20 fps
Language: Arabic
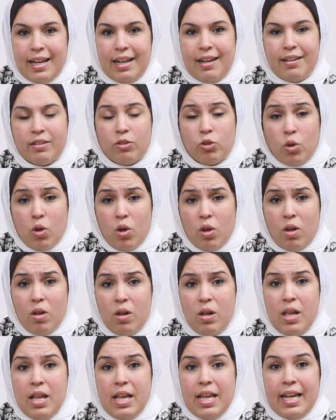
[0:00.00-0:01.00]
آه،
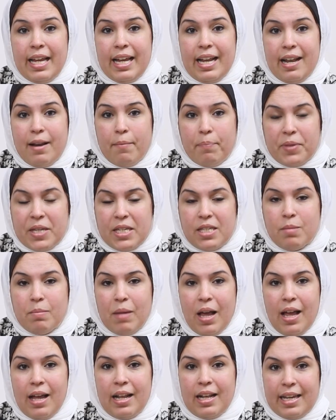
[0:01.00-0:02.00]
الطاقه اللي
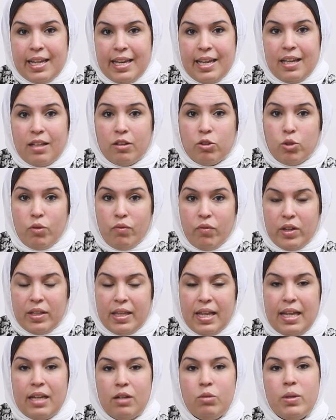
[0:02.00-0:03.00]
بتسمح للطفل
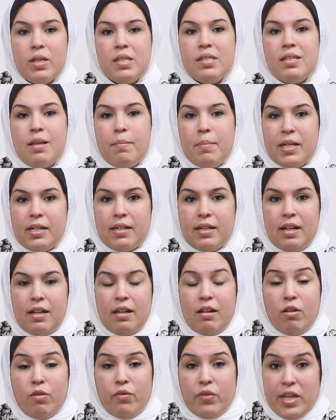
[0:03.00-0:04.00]
ده انه يستمر
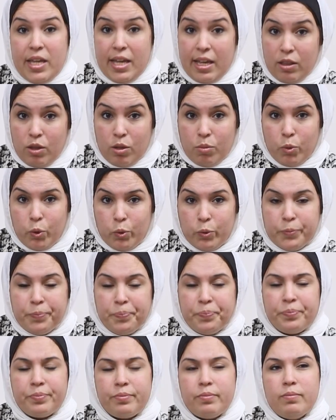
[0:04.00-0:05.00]
في النمو
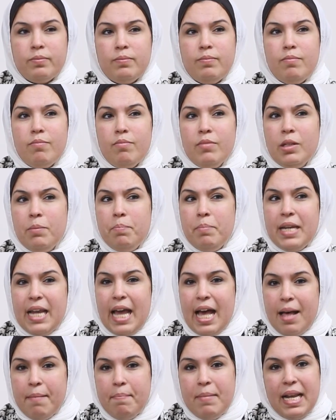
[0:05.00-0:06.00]

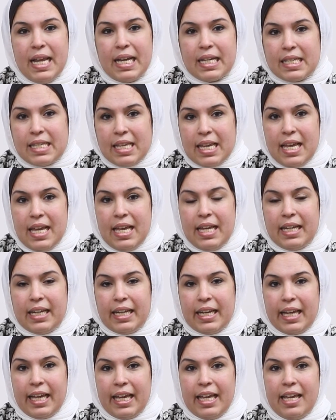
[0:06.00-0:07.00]
من اهم الاغذيه
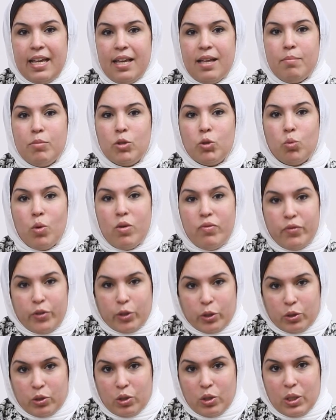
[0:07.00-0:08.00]
اللي هي
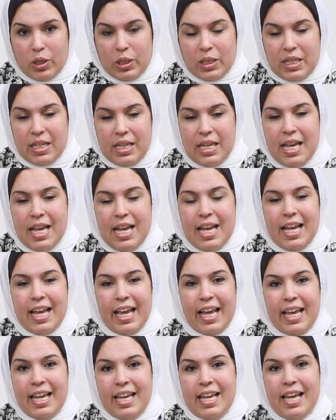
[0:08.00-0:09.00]
بتوفر الطاقه دي
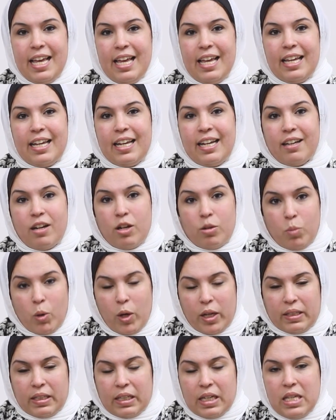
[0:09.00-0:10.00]
هي
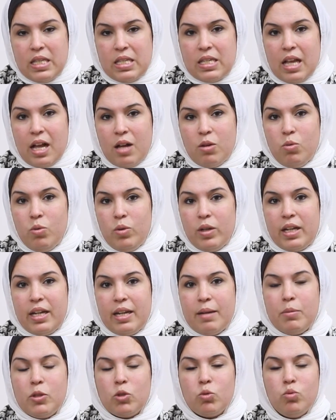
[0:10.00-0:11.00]
الكربوهيدرات او
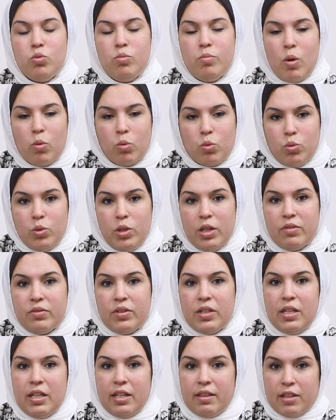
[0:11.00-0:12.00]
اللي بتكون موجوده
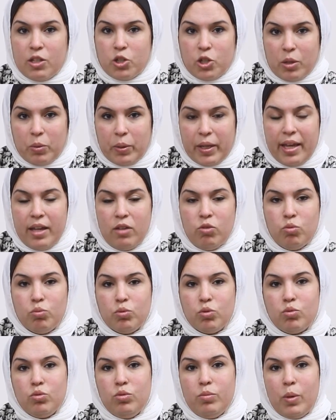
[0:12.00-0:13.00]
في النشويات
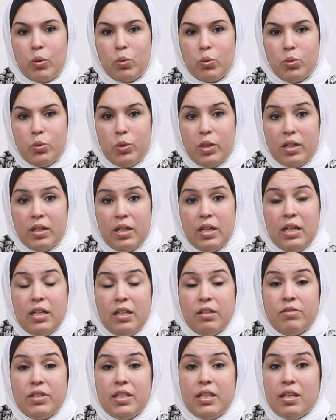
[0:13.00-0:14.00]
وبتكون موجوده
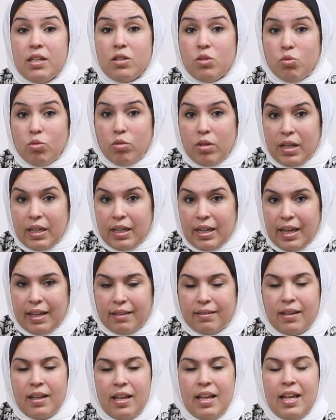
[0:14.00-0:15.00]
في السكريات